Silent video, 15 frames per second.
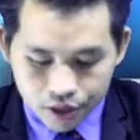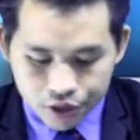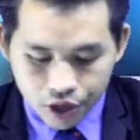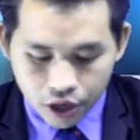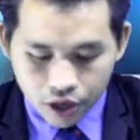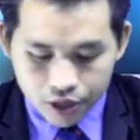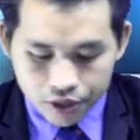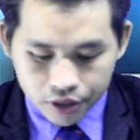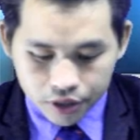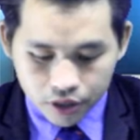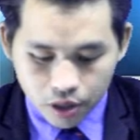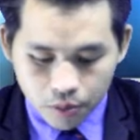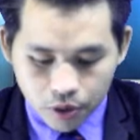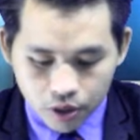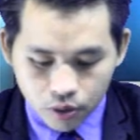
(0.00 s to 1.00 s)
chào lịch sử
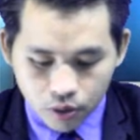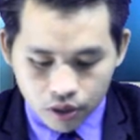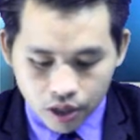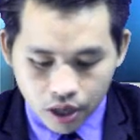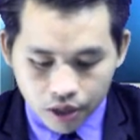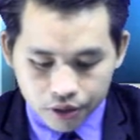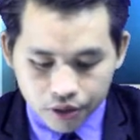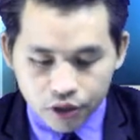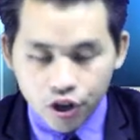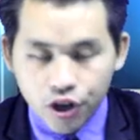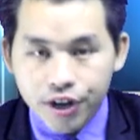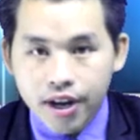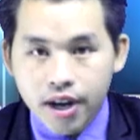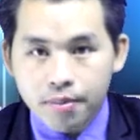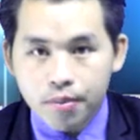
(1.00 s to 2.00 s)
sự tâm ơn thọ tạo nhất
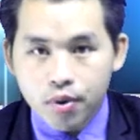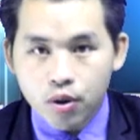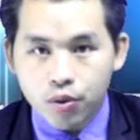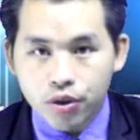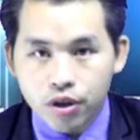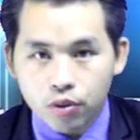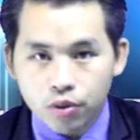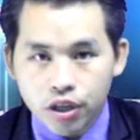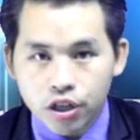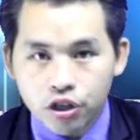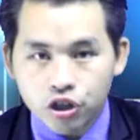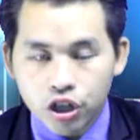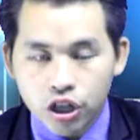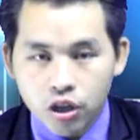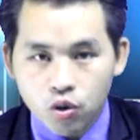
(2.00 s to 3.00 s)
đời nam màu và nông tỷ
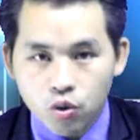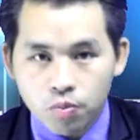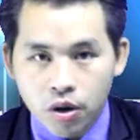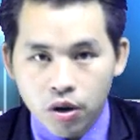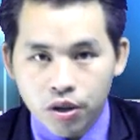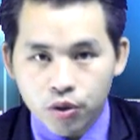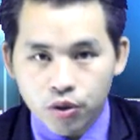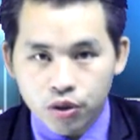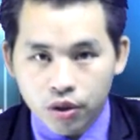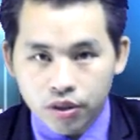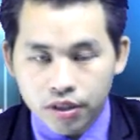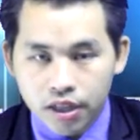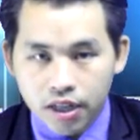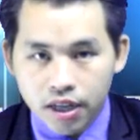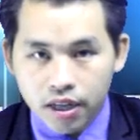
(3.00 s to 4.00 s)
trí lúc lao lên tôi
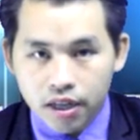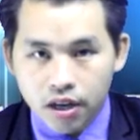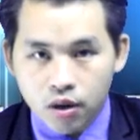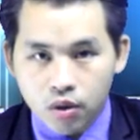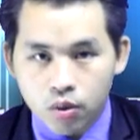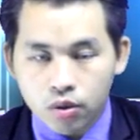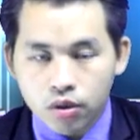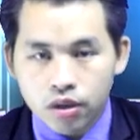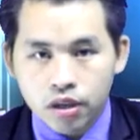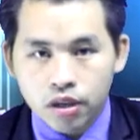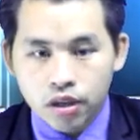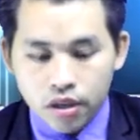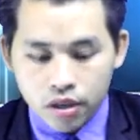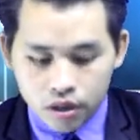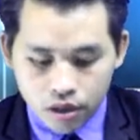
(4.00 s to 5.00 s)
gió xe nàng cầu
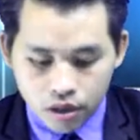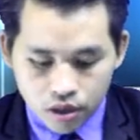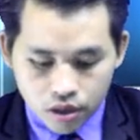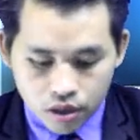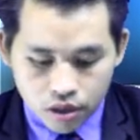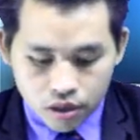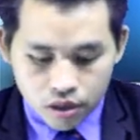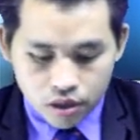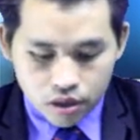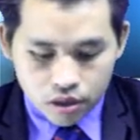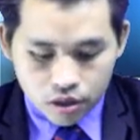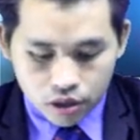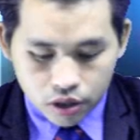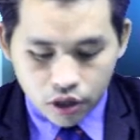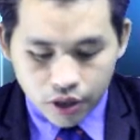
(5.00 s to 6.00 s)

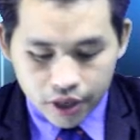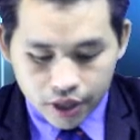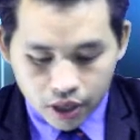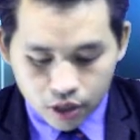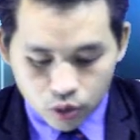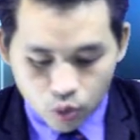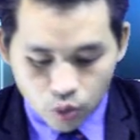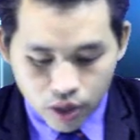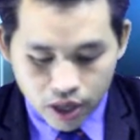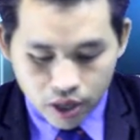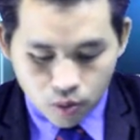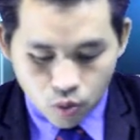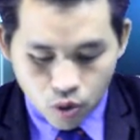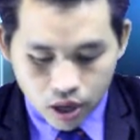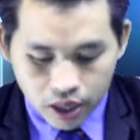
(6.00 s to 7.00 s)
nhau lên đời tù
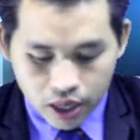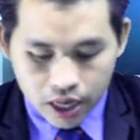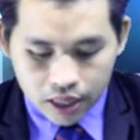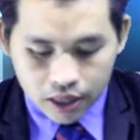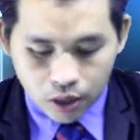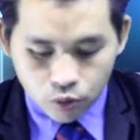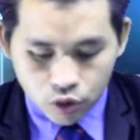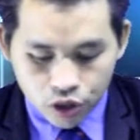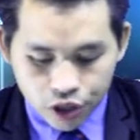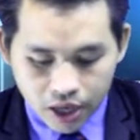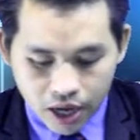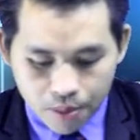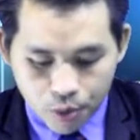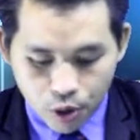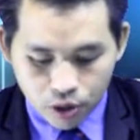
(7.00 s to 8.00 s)
năng của kỳ tàu trí
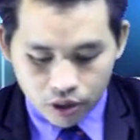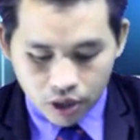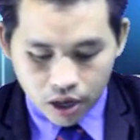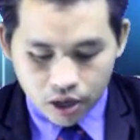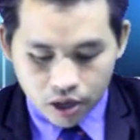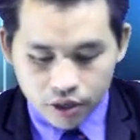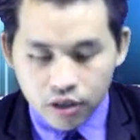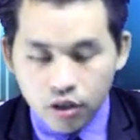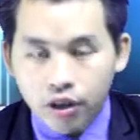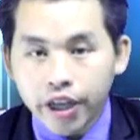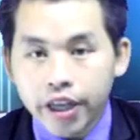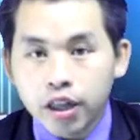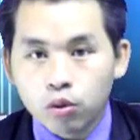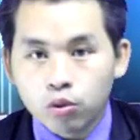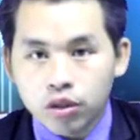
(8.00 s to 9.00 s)
chế nam mòn tàu do
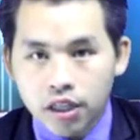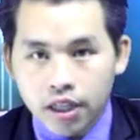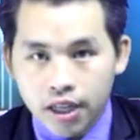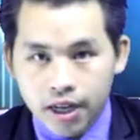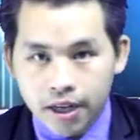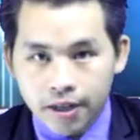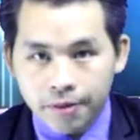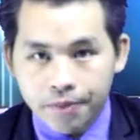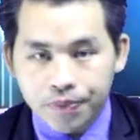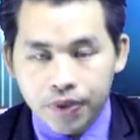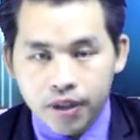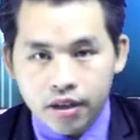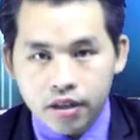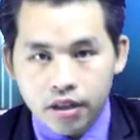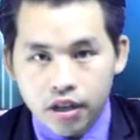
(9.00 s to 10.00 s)
ít tù chỉ năng
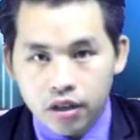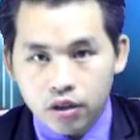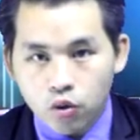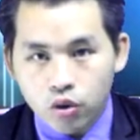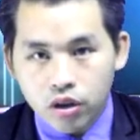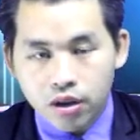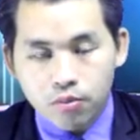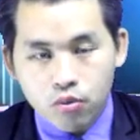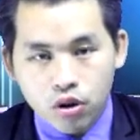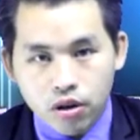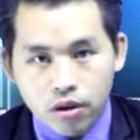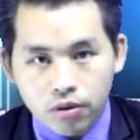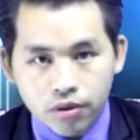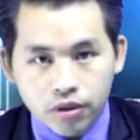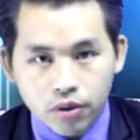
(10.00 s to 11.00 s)
nếu tù khang mua
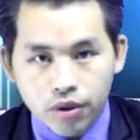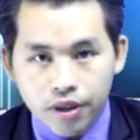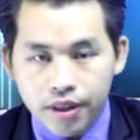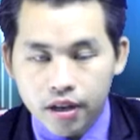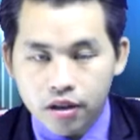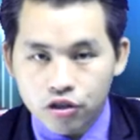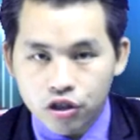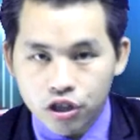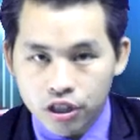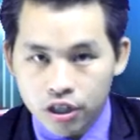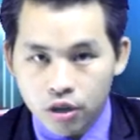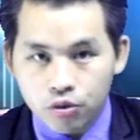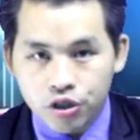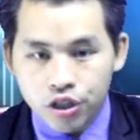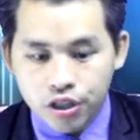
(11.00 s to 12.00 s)
nông nhồng lên đời trí
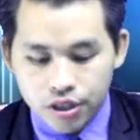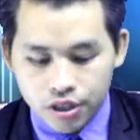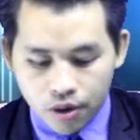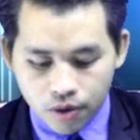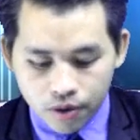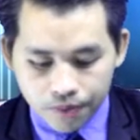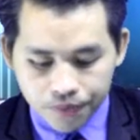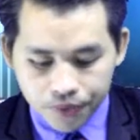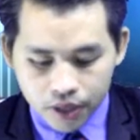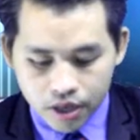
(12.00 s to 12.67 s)
chào trí sống